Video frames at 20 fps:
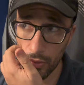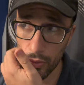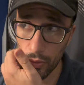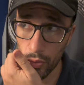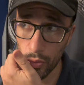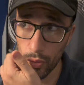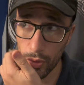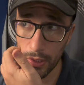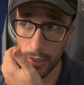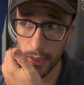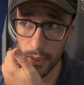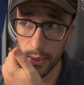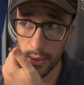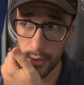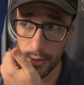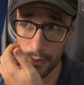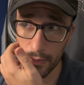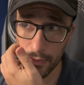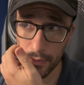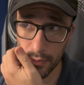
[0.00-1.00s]
و
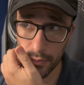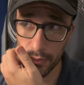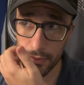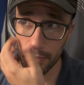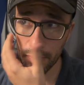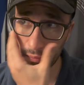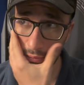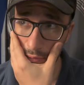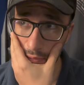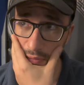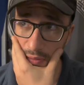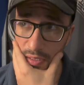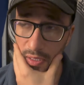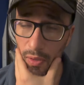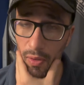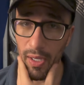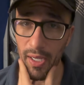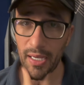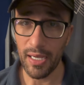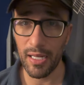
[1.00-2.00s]

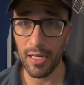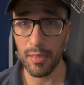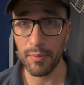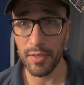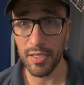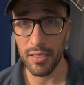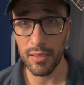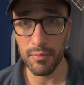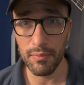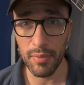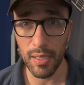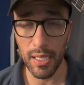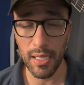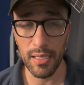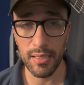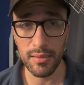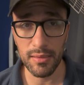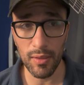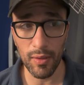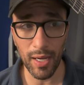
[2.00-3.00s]
سواء إعلاميين بقى
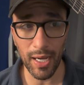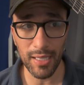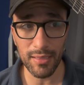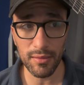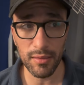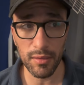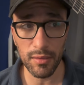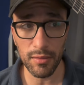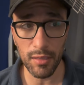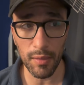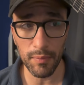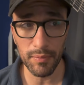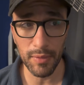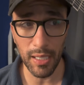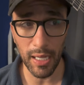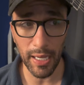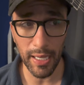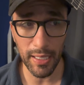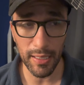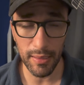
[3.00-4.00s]
سواء حتى رضا عبد
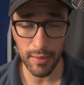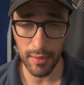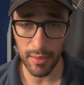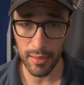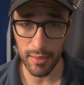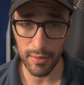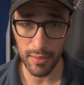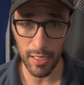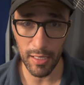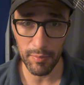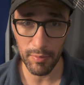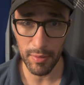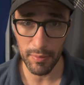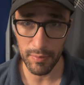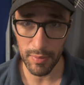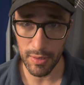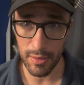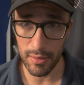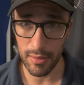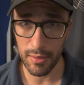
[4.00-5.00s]
العال اللي دايما
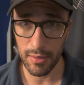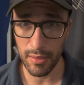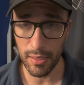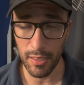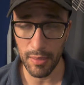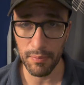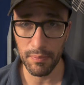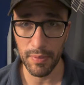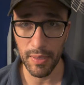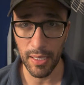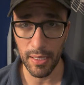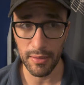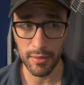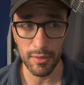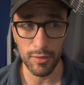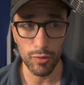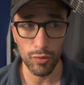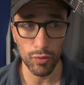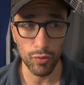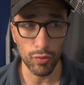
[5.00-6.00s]
بيحب يعني
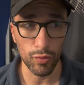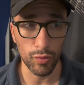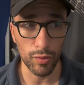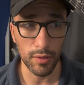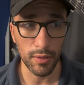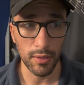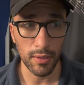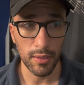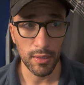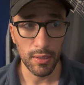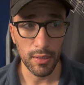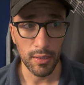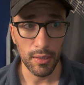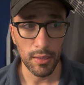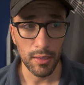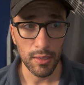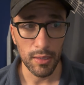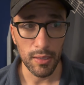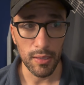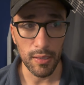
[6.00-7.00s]
إنه
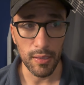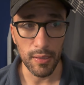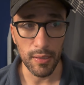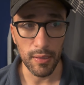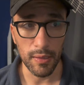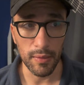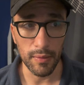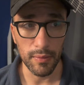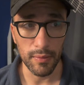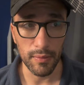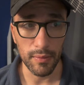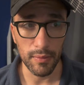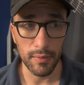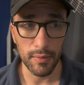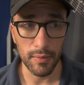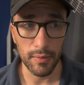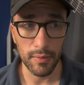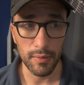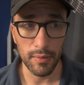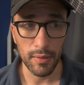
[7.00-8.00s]
آه،
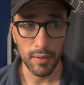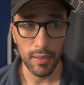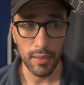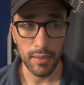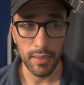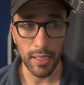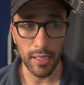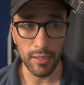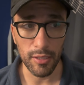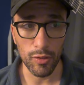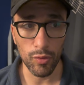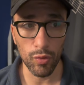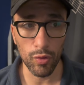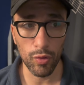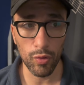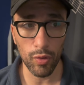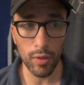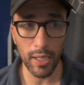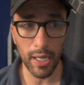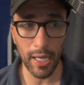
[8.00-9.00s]
يعني يقول
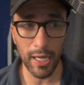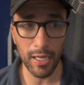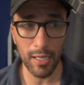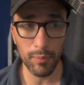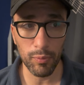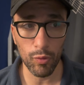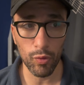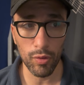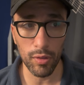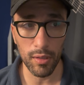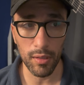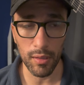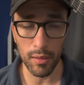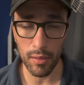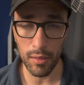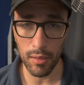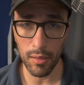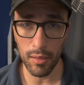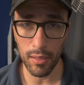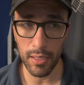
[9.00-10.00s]
كل حاجة بكل
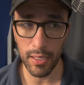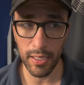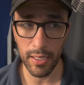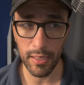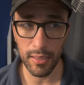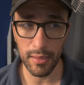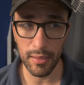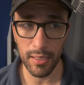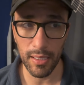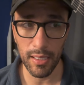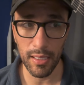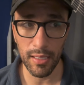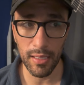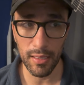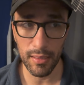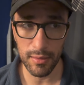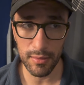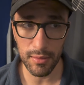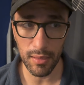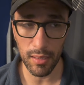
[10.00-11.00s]
جراءة لكن
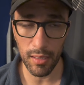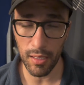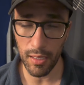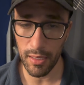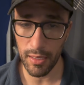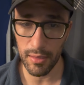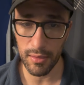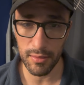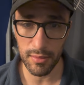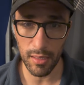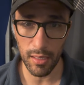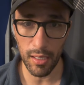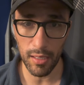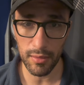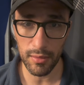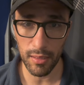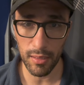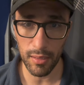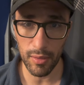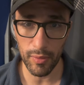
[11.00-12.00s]
إلا صلاح لأن صلاح
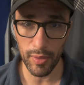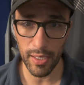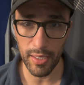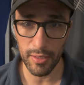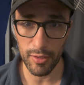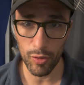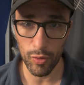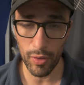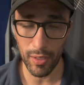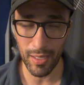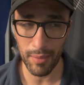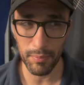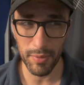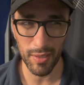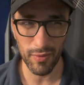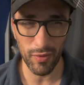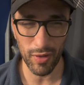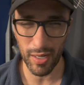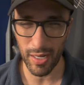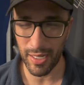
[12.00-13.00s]
طلع وقال إن هو كان
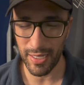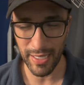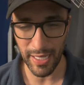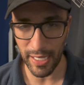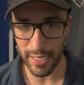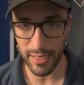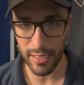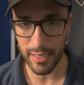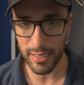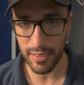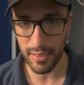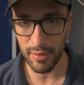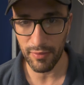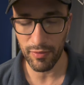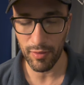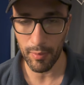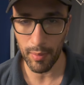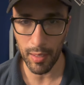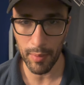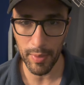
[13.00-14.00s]
بيتفرج عليه حاجة كده
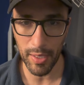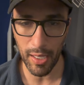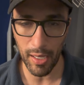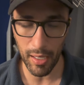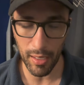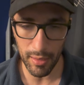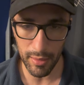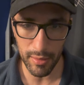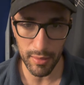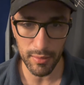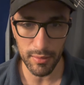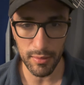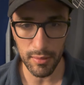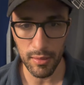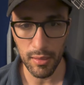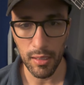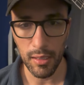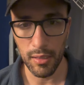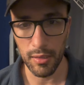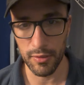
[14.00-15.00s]
فبقى بيحليط
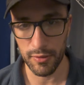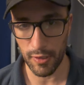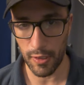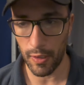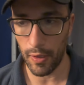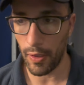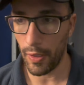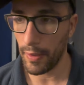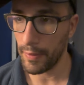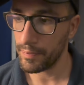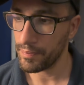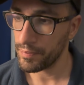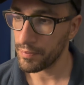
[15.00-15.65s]
لصلاح